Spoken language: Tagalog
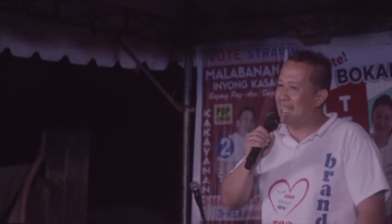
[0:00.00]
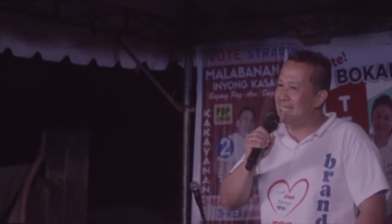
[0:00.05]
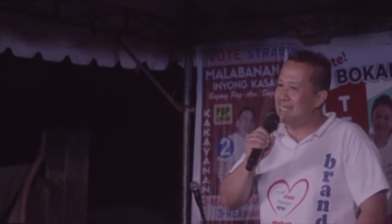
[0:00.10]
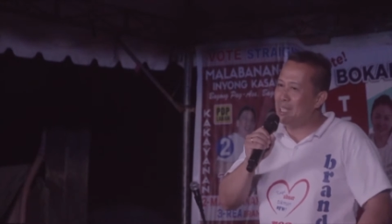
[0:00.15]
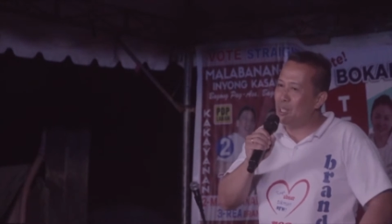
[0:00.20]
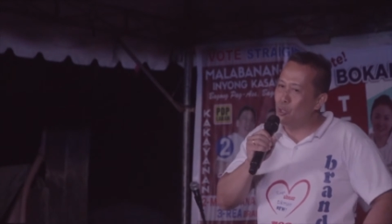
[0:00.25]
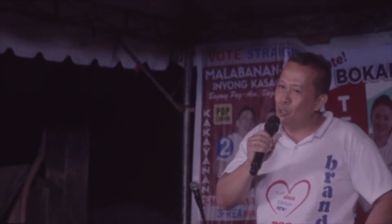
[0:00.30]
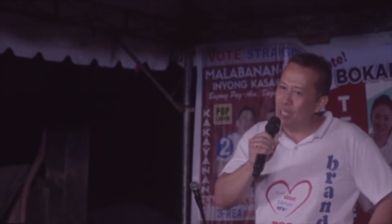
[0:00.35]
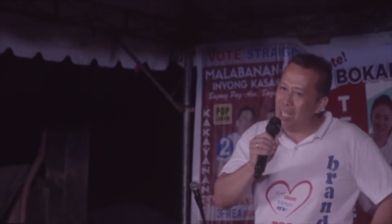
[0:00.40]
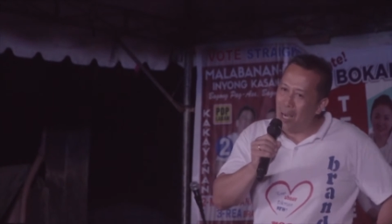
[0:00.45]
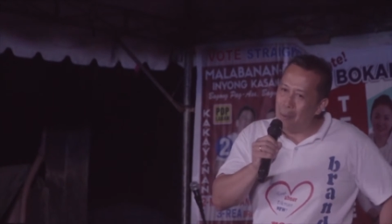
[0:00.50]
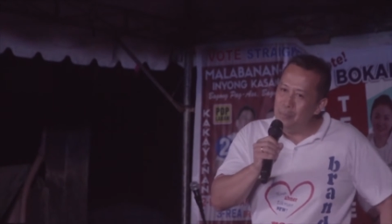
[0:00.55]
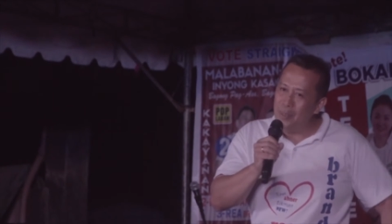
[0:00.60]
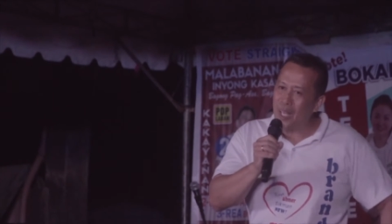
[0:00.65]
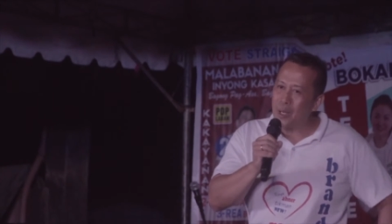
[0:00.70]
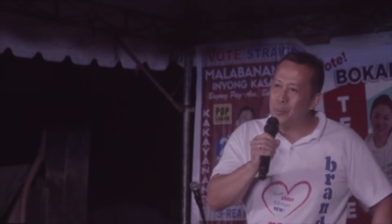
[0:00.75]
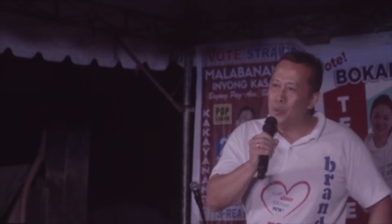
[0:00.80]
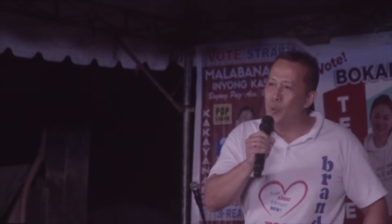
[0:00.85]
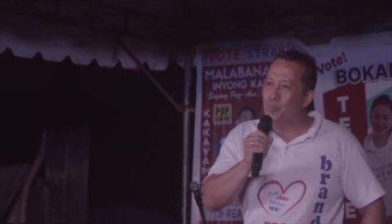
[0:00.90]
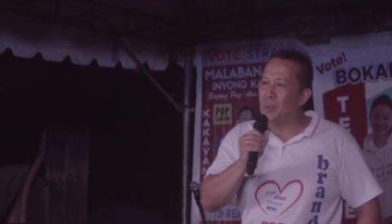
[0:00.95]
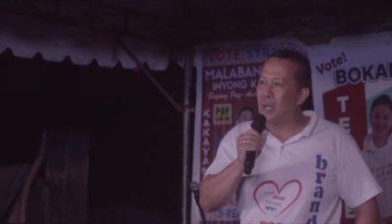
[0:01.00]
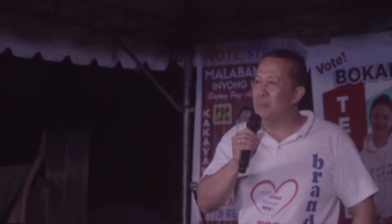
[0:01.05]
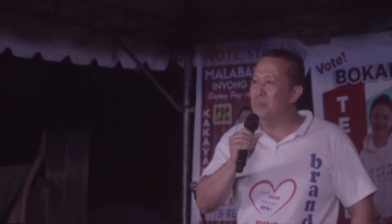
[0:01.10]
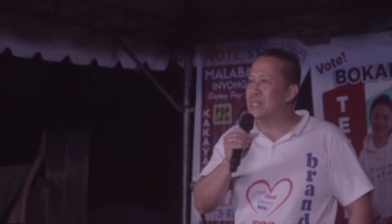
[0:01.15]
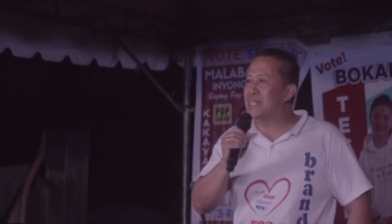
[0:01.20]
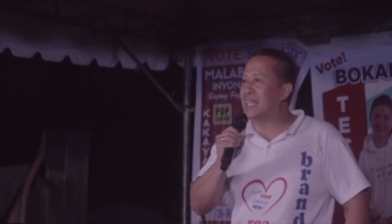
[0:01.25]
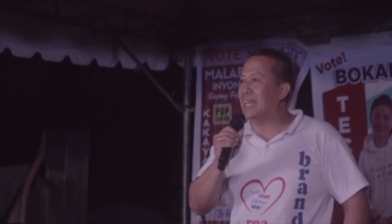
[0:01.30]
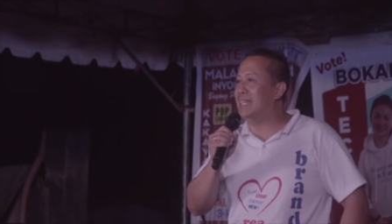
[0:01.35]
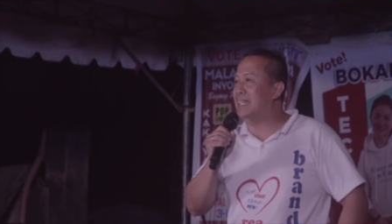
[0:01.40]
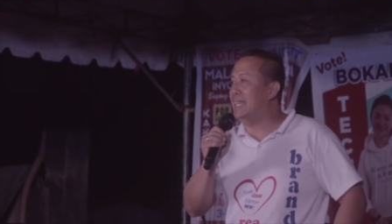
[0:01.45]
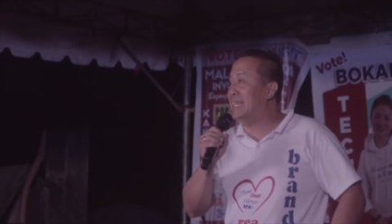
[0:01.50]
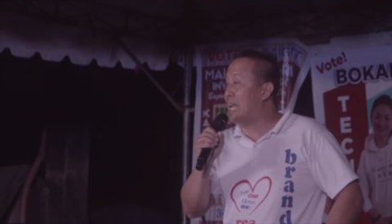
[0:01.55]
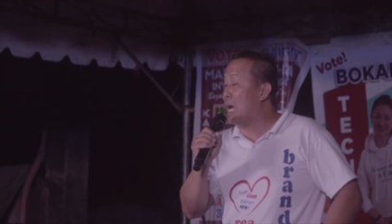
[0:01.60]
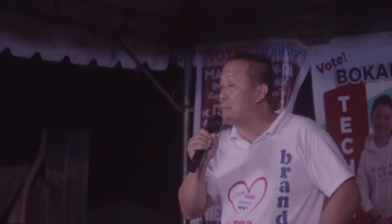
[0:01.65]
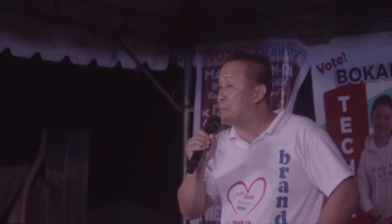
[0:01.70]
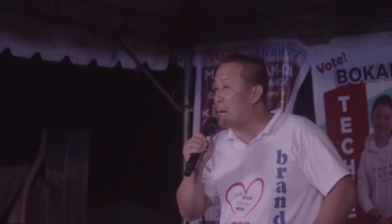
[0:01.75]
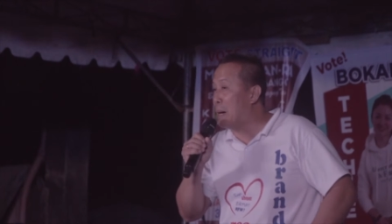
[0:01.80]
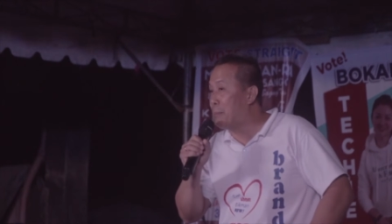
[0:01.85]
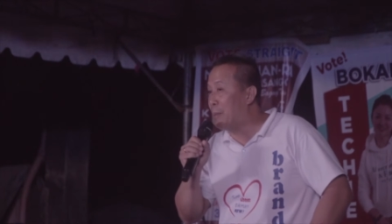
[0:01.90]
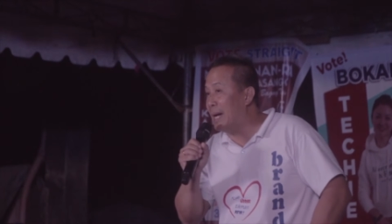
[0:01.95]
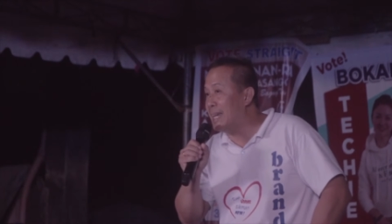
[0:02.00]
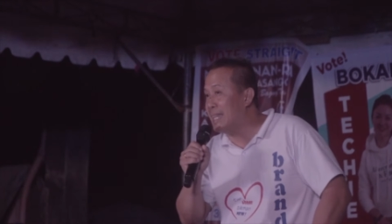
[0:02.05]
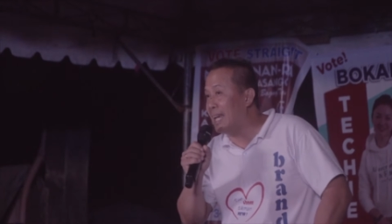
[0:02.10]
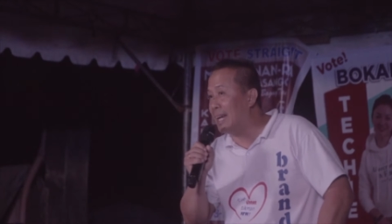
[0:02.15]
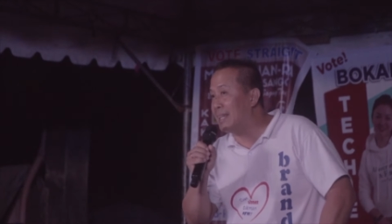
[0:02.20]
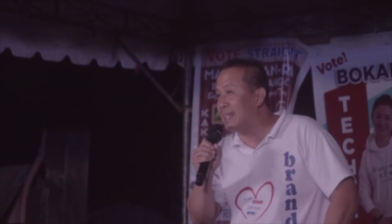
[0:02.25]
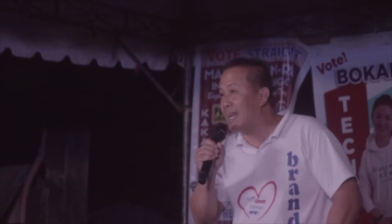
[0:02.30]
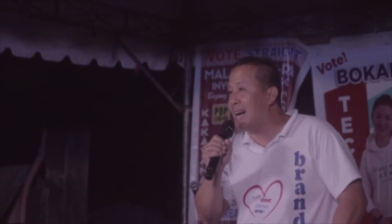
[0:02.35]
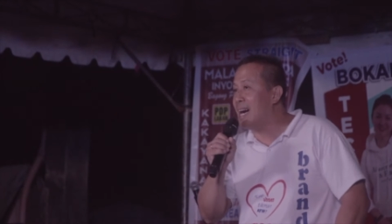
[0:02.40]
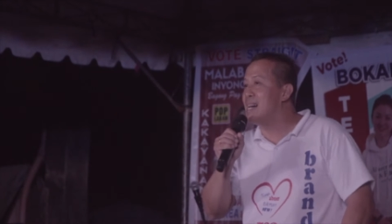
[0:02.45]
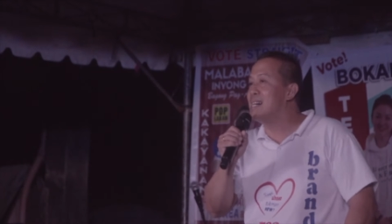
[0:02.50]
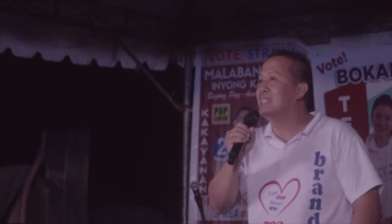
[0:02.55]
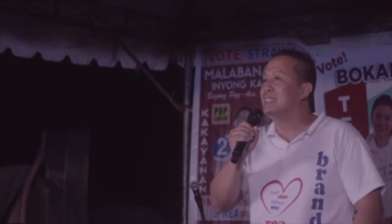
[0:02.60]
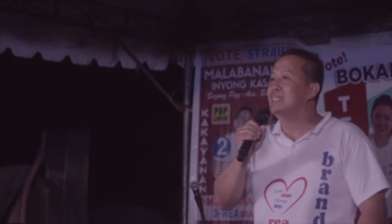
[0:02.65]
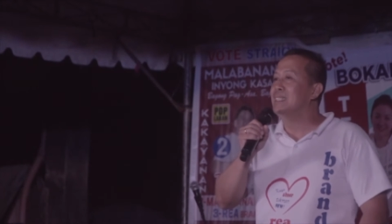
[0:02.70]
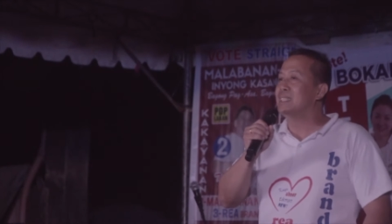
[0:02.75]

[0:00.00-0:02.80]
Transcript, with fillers: Kaya si Kuya Abner po pag ay napapaiyak na